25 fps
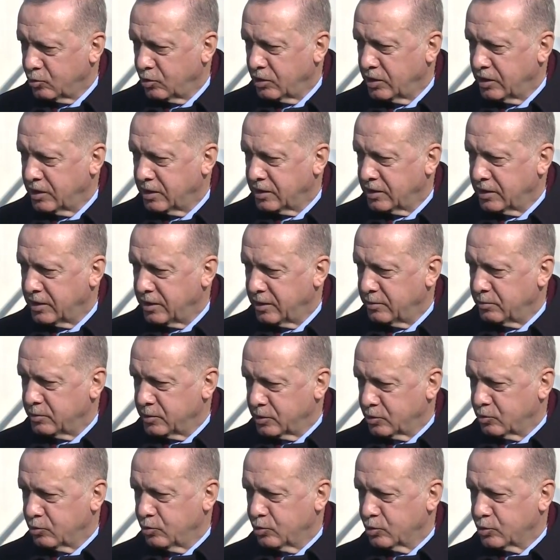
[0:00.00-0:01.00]
külliyede
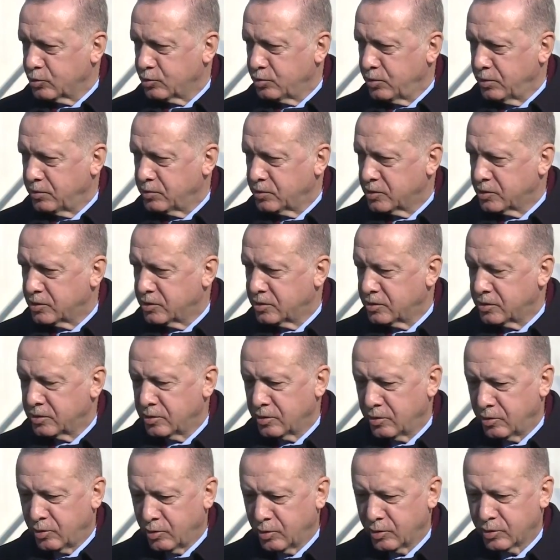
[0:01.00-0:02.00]
bir görüşmemiz
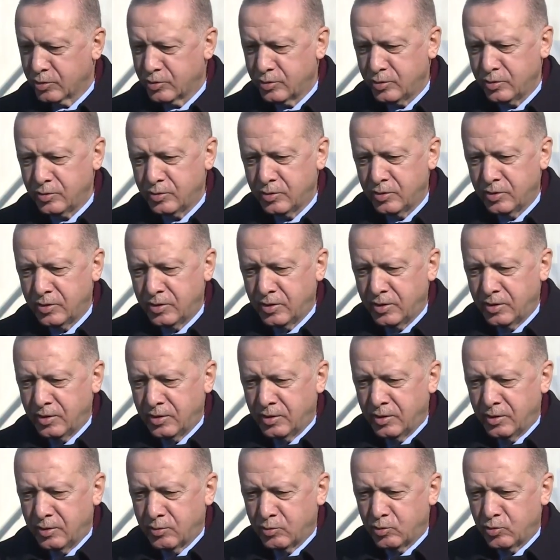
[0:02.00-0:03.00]
oldu.
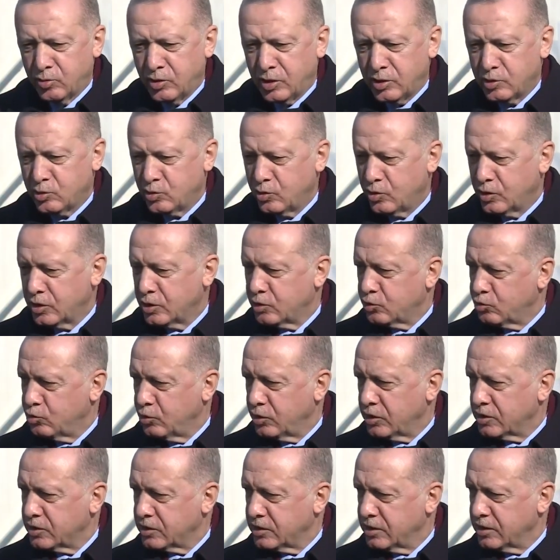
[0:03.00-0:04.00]
Bundan sonraki
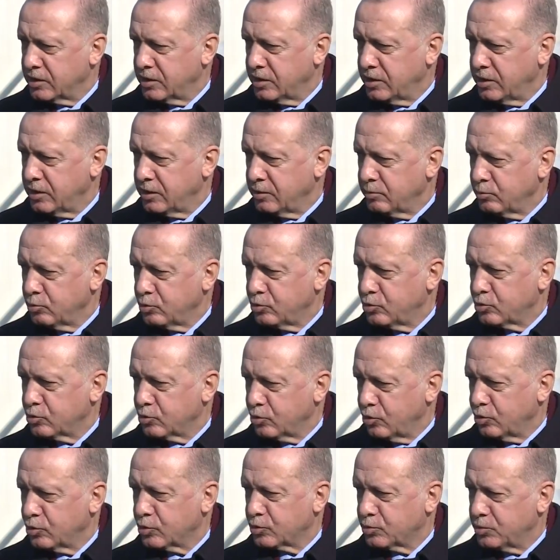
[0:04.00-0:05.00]
süreçte de bu
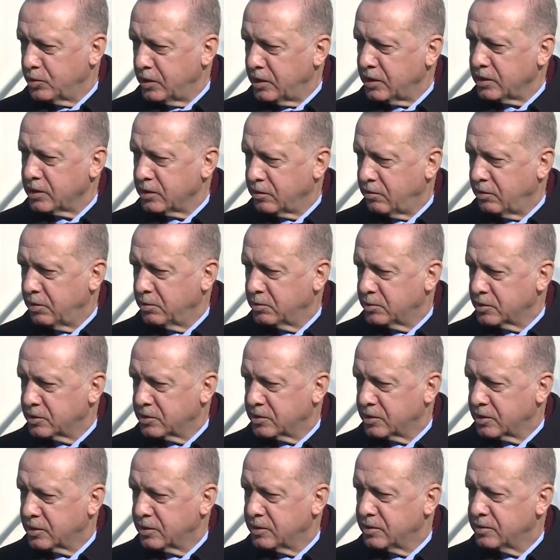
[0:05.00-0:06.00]
tür görüşmeler devam
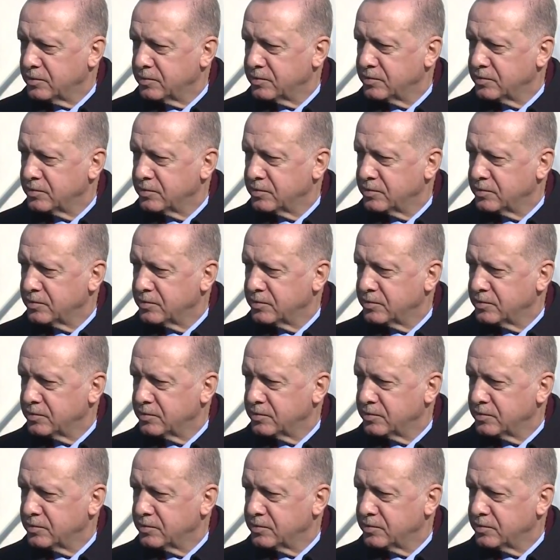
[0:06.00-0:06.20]
edecek.